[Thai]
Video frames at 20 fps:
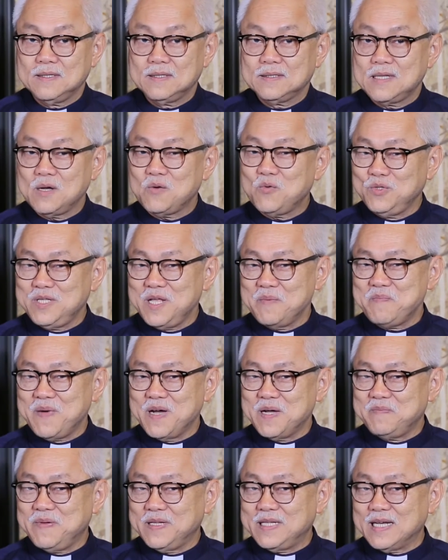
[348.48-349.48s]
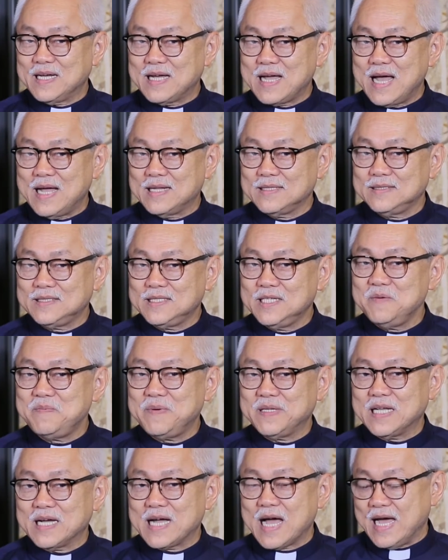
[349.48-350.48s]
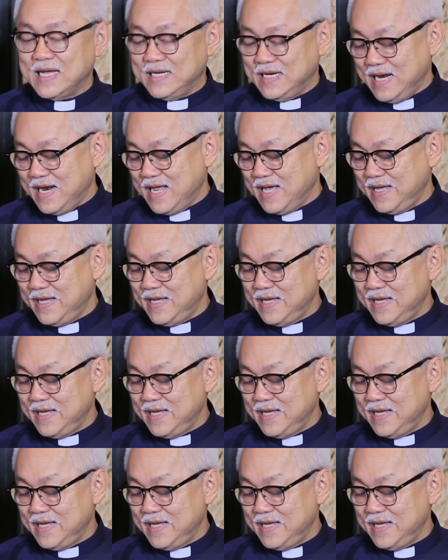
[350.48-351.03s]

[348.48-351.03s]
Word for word: ถ้าคุณจะเปิดพัตคารชื่อพัตคารอะไร